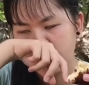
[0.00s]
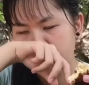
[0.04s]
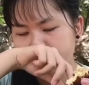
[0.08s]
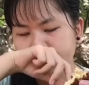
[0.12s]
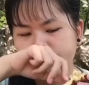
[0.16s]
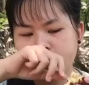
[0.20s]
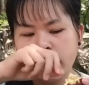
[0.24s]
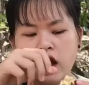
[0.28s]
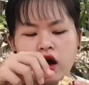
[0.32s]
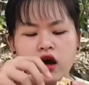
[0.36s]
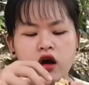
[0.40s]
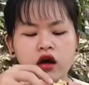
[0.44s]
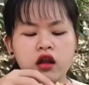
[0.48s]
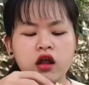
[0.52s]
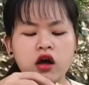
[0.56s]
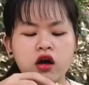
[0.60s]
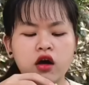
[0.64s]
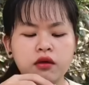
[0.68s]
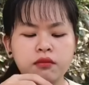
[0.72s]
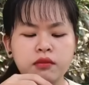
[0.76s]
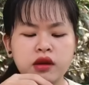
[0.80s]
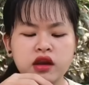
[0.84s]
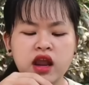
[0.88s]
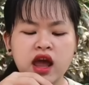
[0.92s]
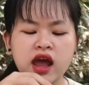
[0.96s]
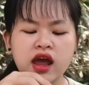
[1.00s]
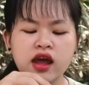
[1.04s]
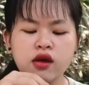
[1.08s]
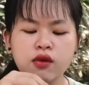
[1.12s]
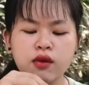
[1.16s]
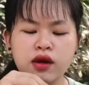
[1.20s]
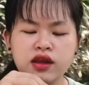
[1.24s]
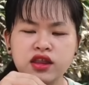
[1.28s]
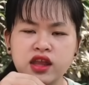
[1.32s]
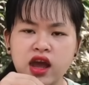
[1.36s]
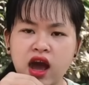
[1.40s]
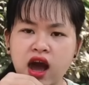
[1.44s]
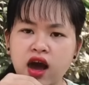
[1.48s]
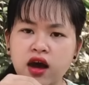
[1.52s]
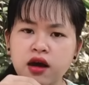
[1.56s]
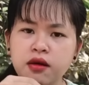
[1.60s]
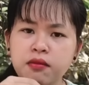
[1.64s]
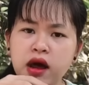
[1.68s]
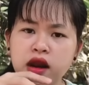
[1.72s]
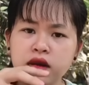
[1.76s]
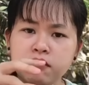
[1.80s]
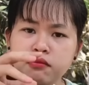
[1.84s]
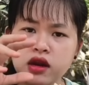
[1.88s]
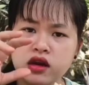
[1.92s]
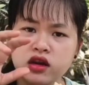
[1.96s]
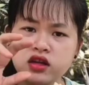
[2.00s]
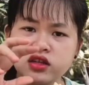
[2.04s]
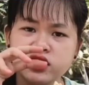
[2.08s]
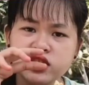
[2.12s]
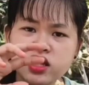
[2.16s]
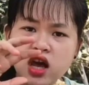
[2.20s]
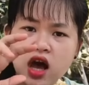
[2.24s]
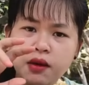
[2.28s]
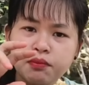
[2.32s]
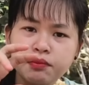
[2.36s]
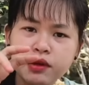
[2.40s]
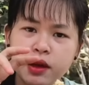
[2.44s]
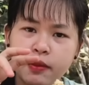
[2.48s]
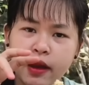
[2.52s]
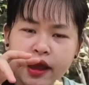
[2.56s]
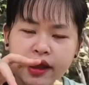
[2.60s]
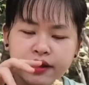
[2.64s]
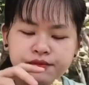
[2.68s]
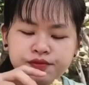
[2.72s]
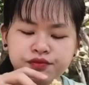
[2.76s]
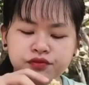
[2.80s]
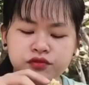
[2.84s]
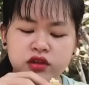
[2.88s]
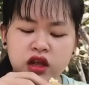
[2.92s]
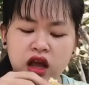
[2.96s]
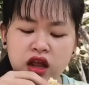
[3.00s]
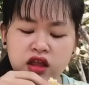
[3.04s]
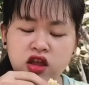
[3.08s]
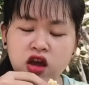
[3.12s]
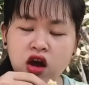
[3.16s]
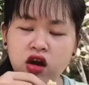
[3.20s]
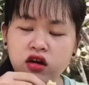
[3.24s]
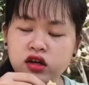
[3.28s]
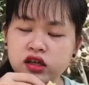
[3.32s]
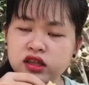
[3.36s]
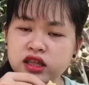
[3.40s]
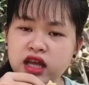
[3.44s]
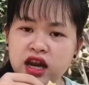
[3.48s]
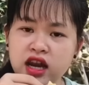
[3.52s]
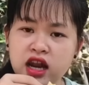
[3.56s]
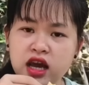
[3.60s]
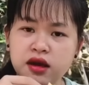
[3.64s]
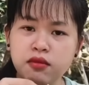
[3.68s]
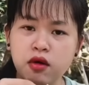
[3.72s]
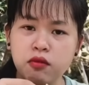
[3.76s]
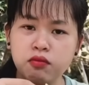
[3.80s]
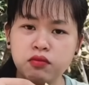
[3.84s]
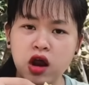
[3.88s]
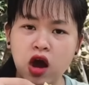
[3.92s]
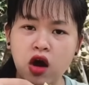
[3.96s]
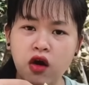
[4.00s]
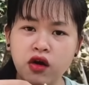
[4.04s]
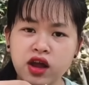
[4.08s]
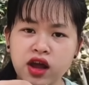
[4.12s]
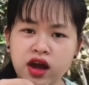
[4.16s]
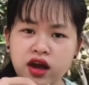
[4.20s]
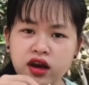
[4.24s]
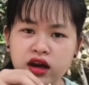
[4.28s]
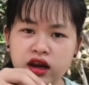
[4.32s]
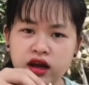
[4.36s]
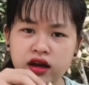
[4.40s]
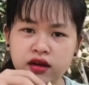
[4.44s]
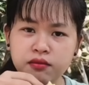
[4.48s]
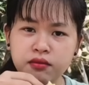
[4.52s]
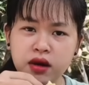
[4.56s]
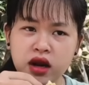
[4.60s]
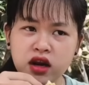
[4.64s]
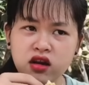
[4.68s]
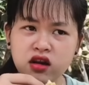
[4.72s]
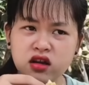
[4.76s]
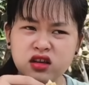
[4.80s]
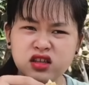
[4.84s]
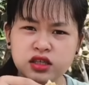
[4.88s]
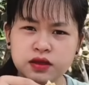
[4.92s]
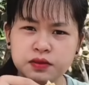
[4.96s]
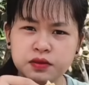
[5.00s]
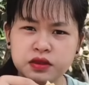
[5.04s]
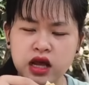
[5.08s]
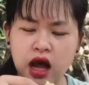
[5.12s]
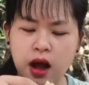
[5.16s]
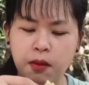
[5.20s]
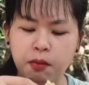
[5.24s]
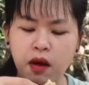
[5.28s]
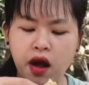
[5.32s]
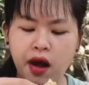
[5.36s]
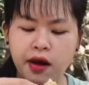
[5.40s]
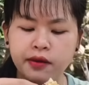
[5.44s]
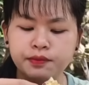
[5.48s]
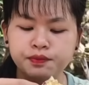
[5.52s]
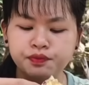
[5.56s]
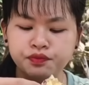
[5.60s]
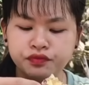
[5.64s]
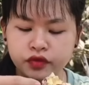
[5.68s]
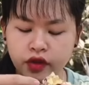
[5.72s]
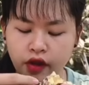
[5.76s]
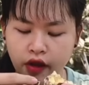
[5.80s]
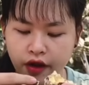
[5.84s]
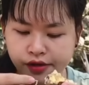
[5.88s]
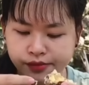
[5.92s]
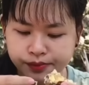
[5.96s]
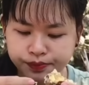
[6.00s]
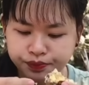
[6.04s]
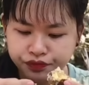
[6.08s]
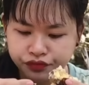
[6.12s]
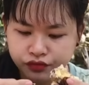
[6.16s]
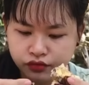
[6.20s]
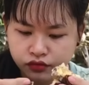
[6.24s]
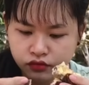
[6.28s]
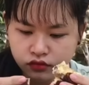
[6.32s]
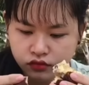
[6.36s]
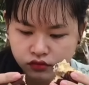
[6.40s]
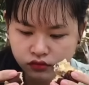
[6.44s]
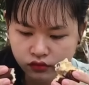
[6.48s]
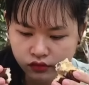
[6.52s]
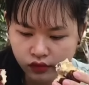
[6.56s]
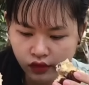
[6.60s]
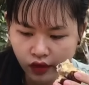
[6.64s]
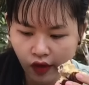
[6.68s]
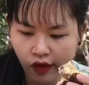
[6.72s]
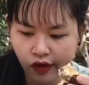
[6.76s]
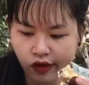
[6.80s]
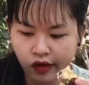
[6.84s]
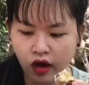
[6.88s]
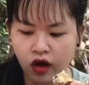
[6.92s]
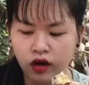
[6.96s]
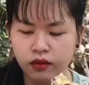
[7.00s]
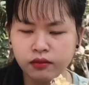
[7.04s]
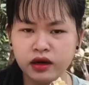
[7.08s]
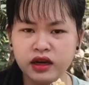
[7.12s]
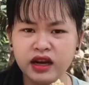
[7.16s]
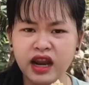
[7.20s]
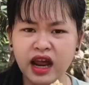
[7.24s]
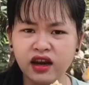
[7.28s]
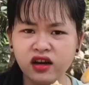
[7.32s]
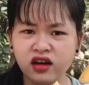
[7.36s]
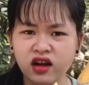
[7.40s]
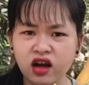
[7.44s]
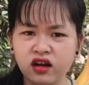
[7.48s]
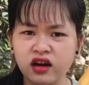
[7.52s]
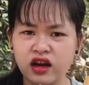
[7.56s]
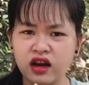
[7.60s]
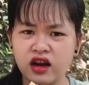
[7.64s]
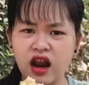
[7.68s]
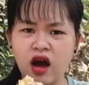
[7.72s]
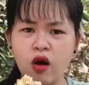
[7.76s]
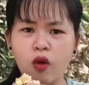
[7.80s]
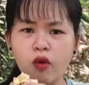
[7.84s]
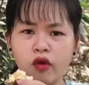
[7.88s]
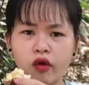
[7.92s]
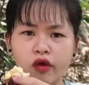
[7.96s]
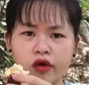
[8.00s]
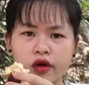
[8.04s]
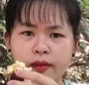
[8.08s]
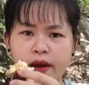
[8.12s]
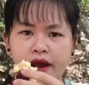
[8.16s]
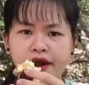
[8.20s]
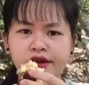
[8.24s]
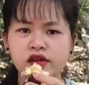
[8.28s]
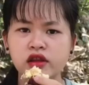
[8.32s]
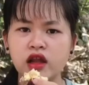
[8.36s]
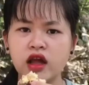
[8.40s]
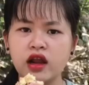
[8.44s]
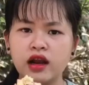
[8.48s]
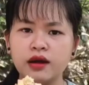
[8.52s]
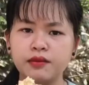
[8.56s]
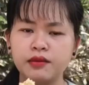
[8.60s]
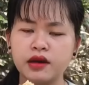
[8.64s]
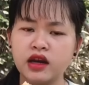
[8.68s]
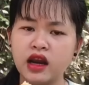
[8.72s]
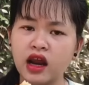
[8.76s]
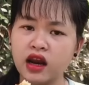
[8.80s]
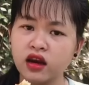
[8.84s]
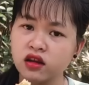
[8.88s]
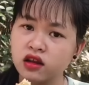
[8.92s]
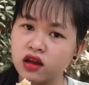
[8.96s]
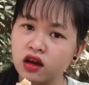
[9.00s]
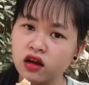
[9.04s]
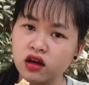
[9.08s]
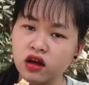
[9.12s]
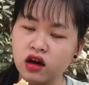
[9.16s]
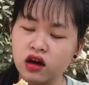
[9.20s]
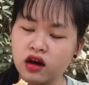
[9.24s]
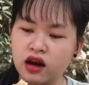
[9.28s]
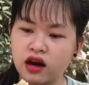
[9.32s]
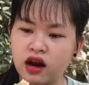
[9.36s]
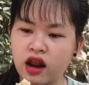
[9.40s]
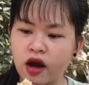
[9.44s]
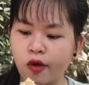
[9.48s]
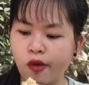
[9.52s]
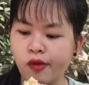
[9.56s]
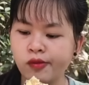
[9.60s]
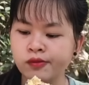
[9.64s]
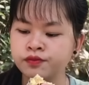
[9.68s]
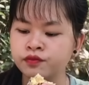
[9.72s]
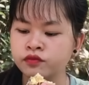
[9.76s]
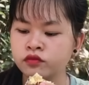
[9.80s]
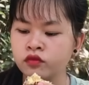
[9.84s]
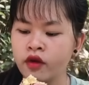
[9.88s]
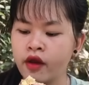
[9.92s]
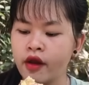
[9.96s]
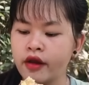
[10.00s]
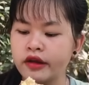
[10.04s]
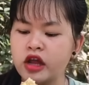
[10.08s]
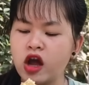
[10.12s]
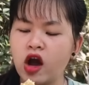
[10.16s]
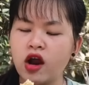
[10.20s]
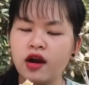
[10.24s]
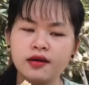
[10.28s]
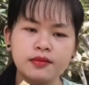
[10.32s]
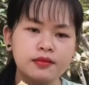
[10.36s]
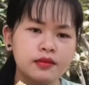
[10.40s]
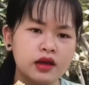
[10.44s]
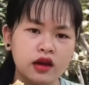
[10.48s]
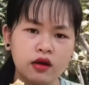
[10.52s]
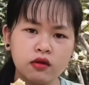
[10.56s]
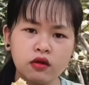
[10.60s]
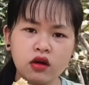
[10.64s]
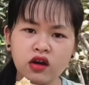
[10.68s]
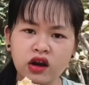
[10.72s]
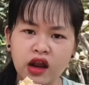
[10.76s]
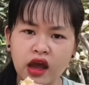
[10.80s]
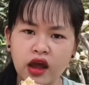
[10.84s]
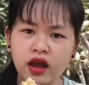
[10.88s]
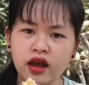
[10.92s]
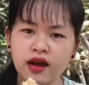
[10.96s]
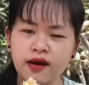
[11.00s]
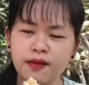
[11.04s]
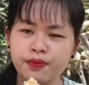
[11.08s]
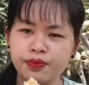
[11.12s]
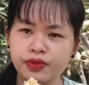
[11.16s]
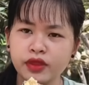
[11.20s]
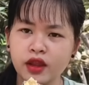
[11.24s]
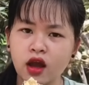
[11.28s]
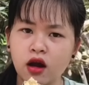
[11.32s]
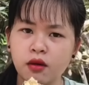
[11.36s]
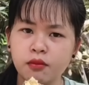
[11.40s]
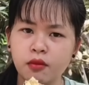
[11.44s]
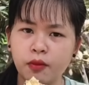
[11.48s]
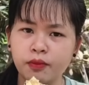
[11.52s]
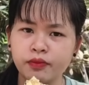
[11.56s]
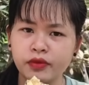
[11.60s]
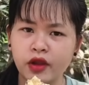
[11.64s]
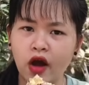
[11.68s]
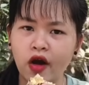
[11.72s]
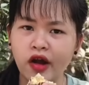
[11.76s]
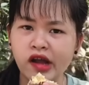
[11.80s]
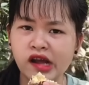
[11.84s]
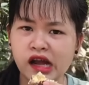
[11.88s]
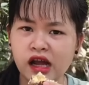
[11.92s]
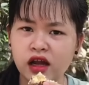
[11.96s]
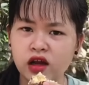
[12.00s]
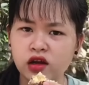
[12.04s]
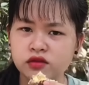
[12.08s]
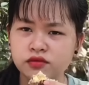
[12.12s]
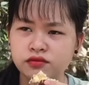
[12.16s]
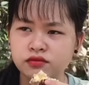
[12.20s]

thường thường mình thấy ngoài chợ bánh mà nó xốp các bạn là do người ta để bột nổi á, là bánh nó xốp sập à còn mình đánh rất là lâu luôn các bạn tuy là mình đánh trứng rất là lâu do là mình không có để bột nổi hay